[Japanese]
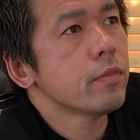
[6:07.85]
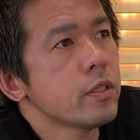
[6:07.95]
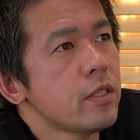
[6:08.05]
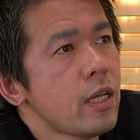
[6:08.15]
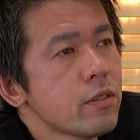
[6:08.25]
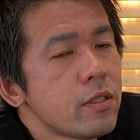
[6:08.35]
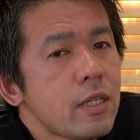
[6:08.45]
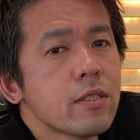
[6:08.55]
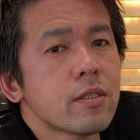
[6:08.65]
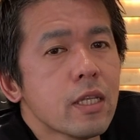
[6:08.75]
知らず知
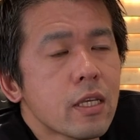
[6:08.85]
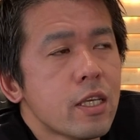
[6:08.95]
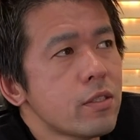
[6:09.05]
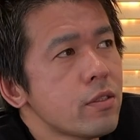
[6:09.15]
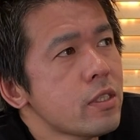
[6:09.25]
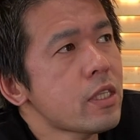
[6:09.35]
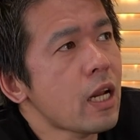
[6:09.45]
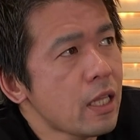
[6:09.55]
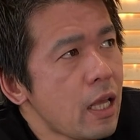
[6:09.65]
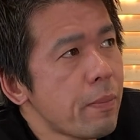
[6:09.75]
らずね気づいた
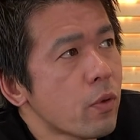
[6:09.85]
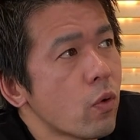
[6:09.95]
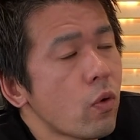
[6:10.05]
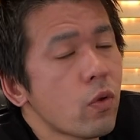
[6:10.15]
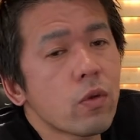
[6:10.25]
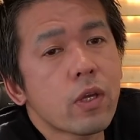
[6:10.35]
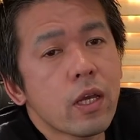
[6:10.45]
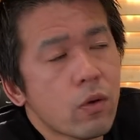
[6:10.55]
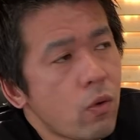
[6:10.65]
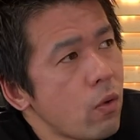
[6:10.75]
らね、やっぱ心の
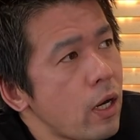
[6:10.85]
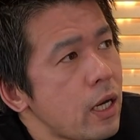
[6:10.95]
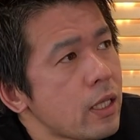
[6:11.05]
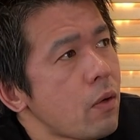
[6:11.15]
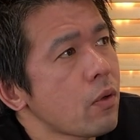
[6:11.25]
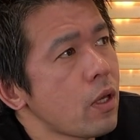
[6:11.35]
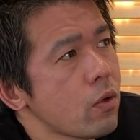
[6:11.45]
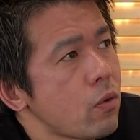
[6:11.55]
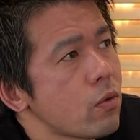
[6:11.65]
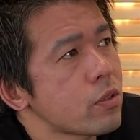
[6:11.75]
健康、体の
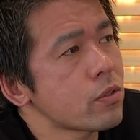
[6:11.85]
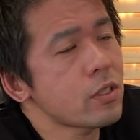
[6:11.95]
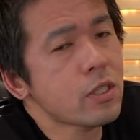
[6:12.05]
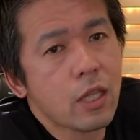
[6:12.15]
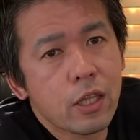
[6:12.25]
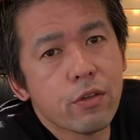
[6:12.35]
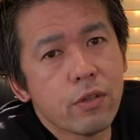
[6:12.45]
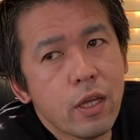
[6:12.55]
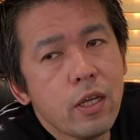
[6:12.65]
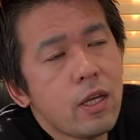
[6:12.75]
健康を崩してたってい
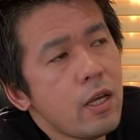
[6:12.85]
うね、